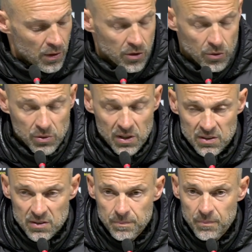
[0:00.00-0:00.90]

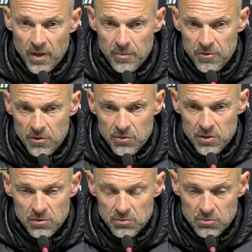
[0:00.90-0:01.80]
Jonas, einfach
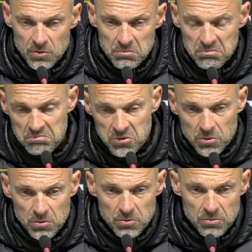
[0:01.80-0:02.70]
wie, wie
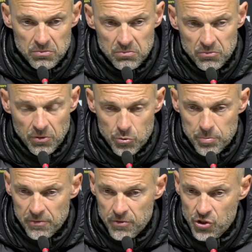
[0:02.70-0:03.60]
so vom
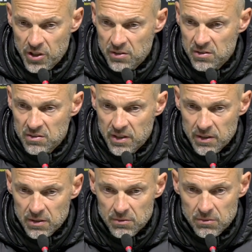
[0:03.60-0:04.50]
Spielverständnis
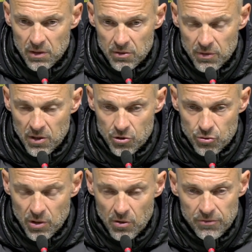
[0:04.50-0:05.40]
her war, war
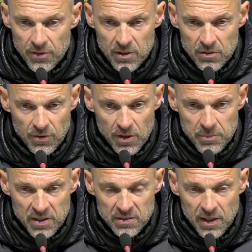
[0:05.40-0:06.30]
schon auffällig, vor allem
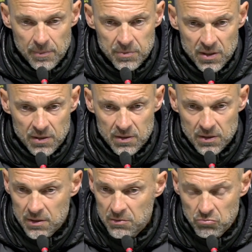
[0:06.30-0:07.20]
erste Halbzeit, ja.